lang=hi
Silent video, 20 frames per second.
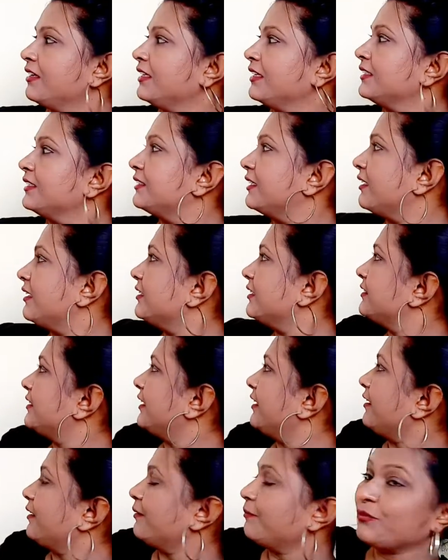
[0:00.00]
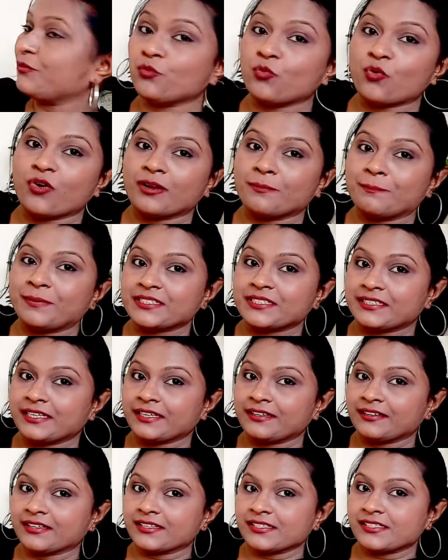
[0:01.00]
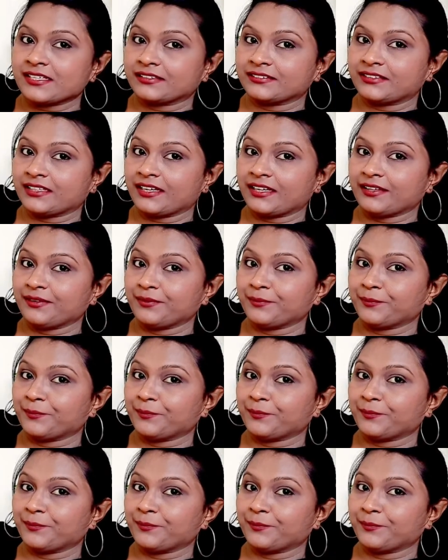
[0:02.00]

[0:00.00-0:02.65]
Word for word: इस तरह से हम वॉल पे स्टिक कर सकते हैं